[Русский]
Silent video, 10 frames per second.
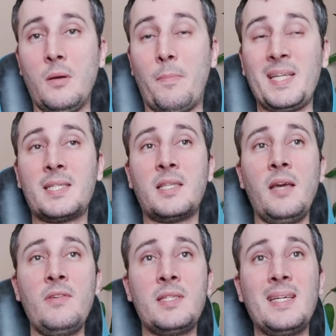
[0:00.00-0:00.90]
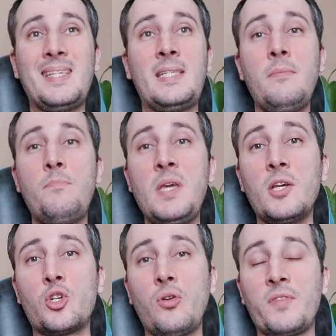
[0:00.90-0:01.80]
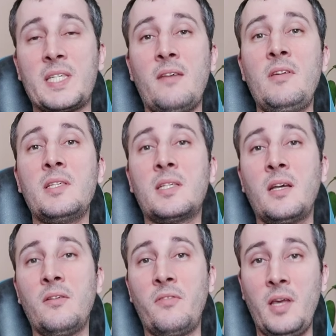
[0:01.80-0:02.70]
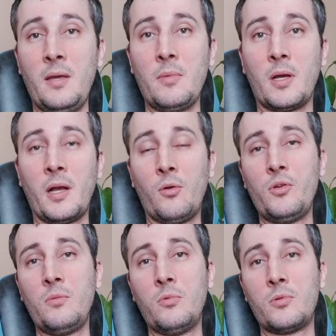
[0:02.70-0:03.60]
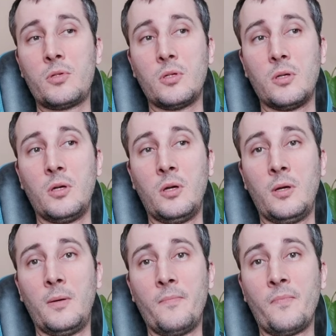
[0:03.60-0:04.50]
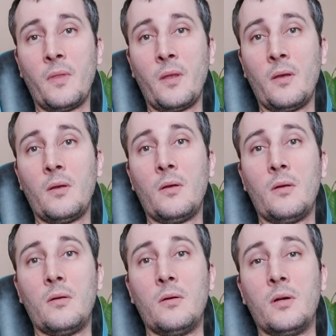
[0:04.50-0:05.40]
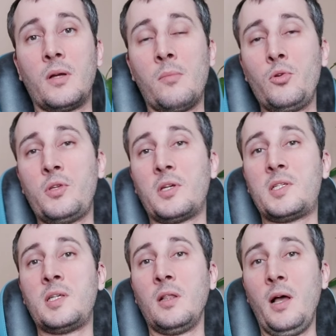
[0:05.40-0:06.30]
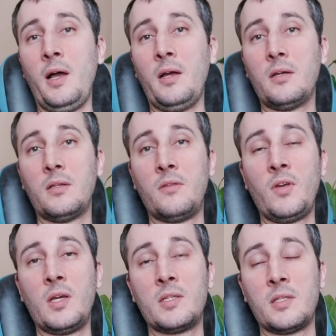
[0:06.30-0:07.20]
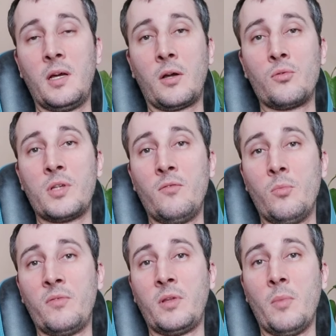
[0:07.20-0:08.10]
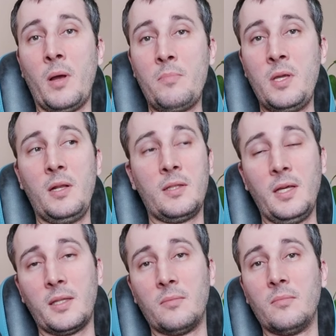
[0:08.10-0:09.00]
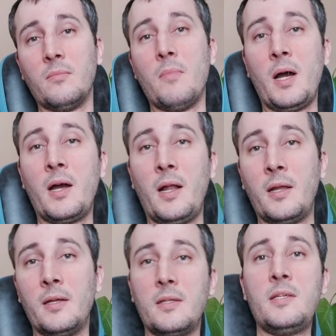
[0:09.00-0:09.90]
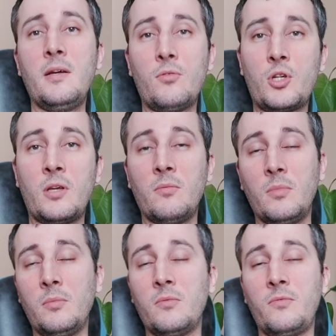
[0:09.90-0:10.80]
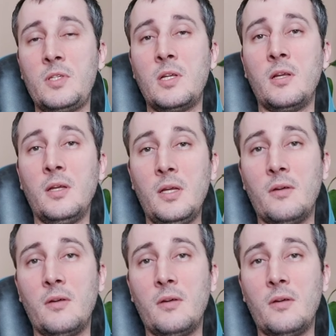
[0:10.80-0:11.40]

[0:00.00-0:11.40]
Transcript: Представить себе, что в советское время какой-нибудь э, э работник села, двигаясь на грузовом автомобиле, да, там махали девушки, мы видели